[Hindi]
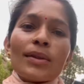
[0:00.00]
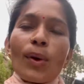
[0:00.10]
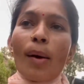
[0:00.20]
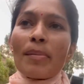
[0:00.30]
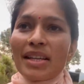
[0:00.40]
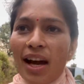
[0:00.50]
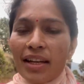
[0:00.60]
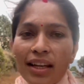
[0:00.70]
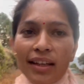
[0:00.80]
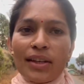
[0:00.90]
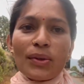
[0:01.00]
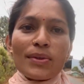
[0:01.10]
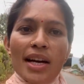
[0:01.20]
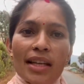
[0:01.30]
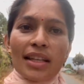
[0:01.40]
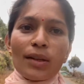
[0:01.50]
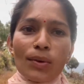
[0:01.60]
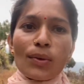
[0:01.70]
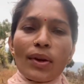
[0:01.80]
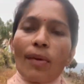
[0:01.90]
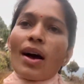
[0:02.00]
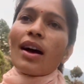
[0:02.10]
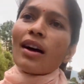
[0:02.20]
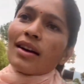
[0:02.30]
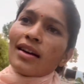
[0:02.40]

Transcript: तो अब मैं जाने लगी हूँ जानकी लोगों के वहाँ